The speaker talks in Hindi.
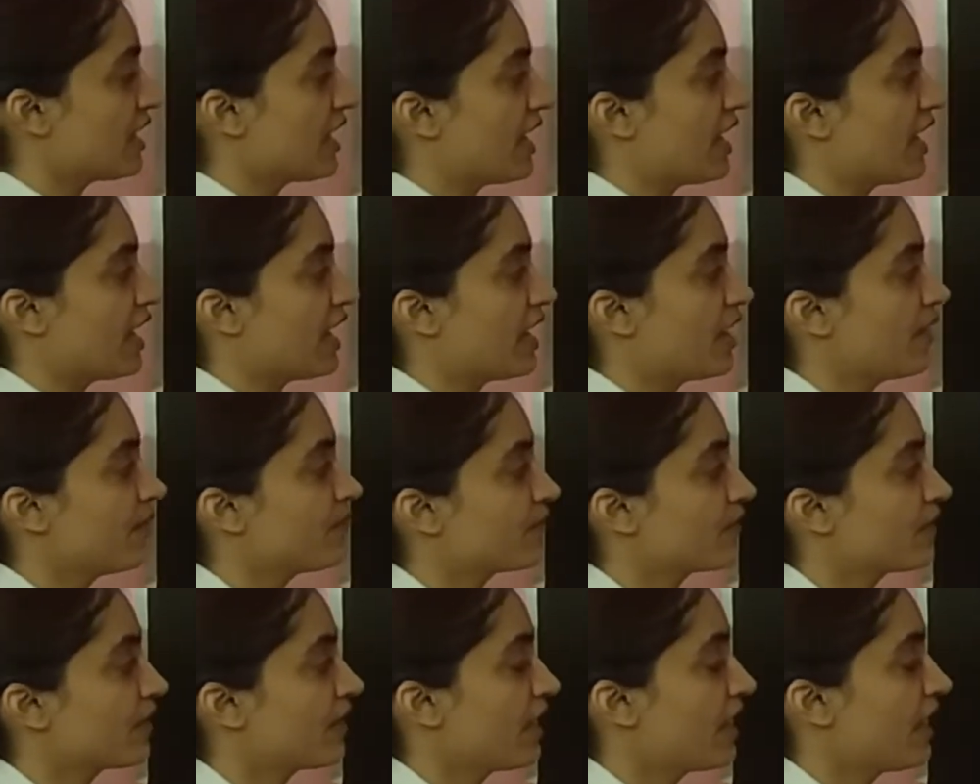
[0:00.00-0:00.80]
के
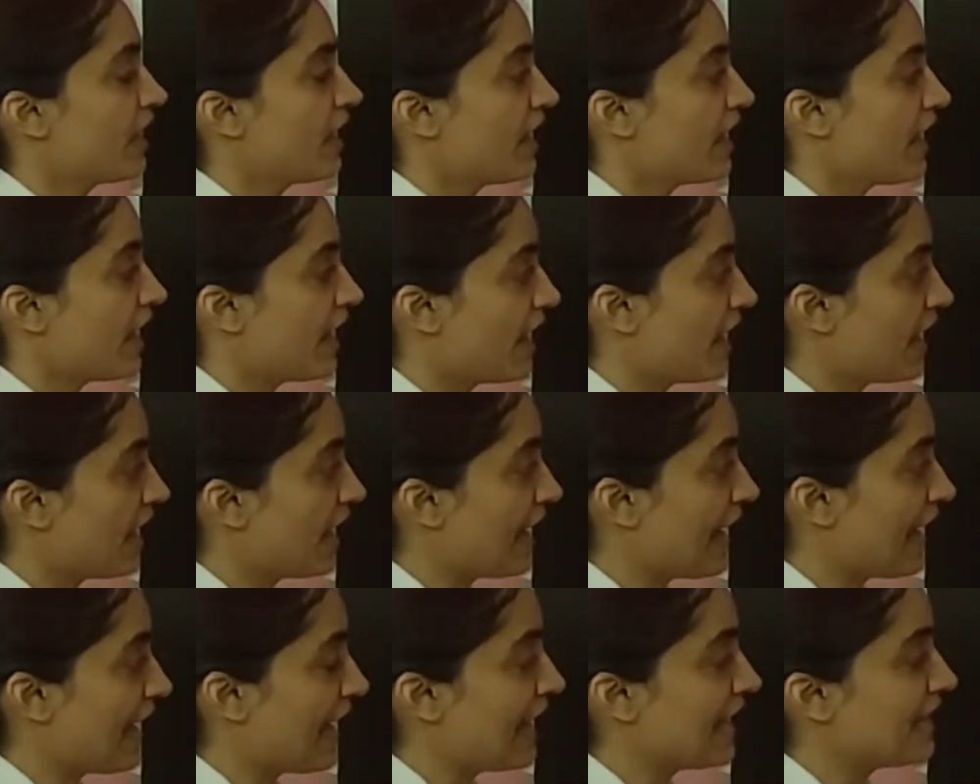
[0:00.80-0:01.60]

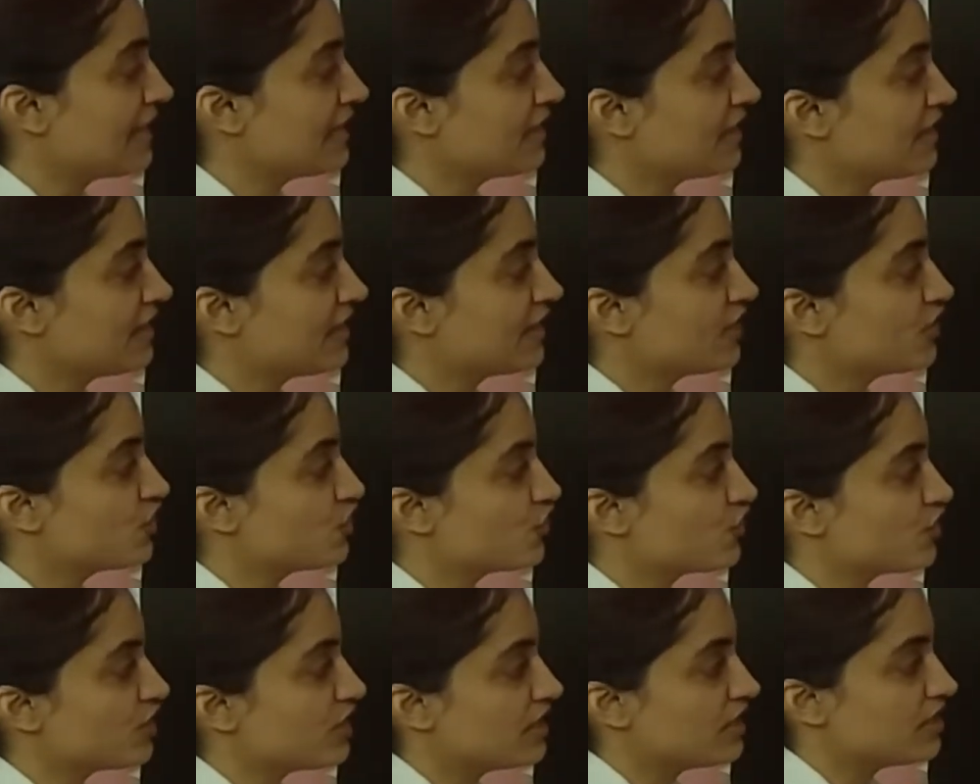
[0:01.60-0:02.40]
एन ई
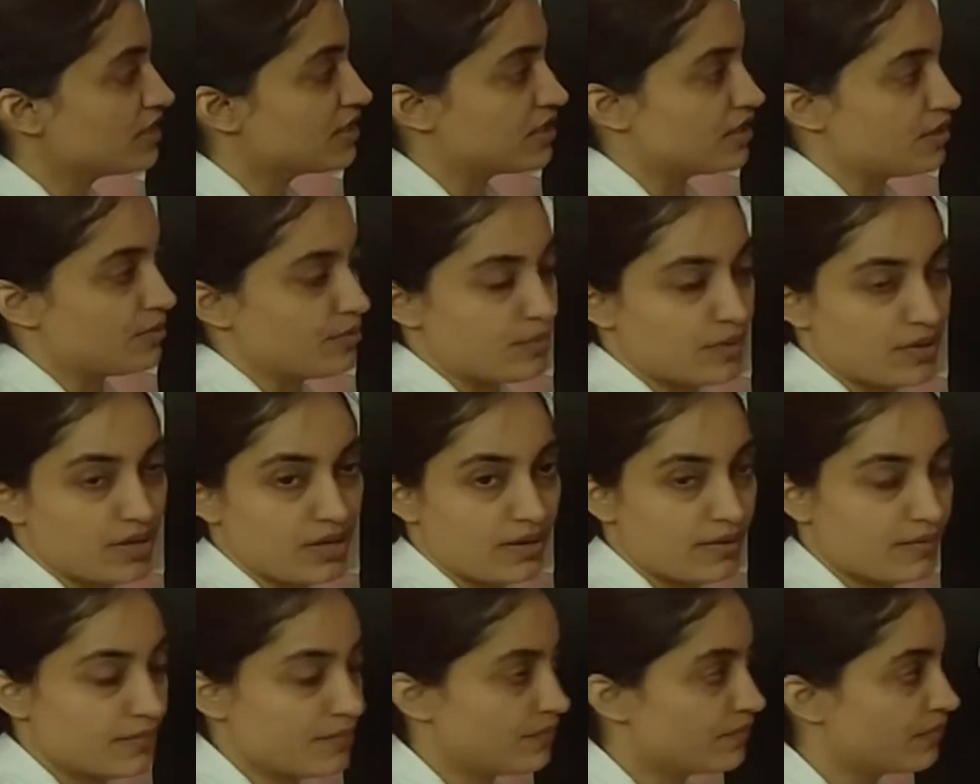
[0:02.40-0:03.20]
जी टी पी
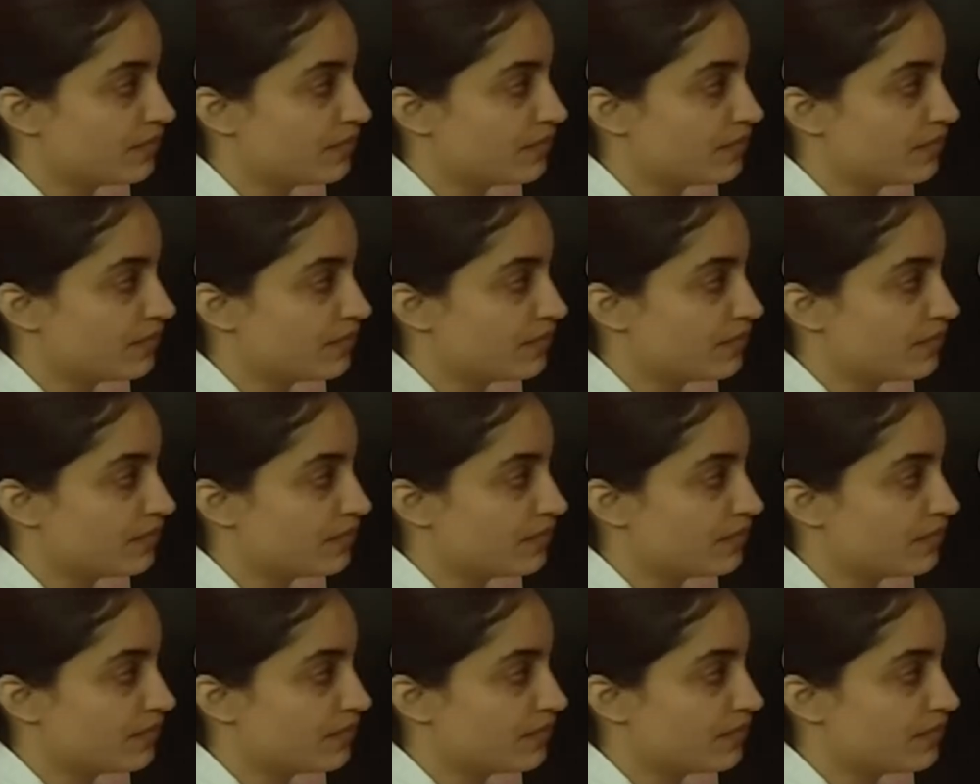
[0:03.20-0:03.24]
